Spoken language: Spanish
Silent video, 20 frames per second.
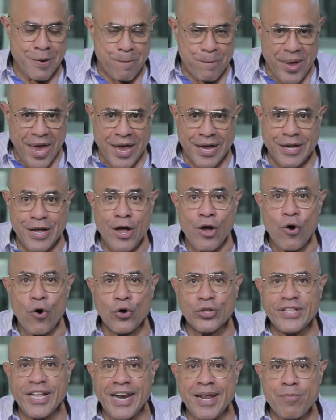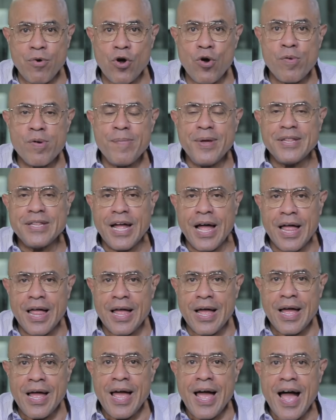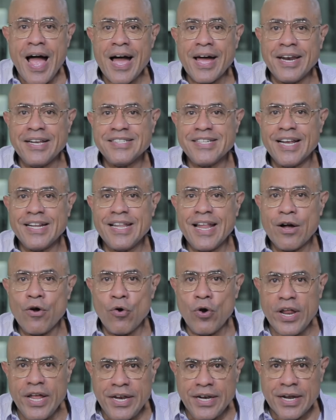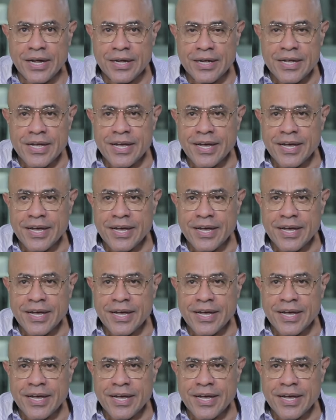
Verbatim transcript: Bien, hoy tenemos como invitada a Griselda Colina.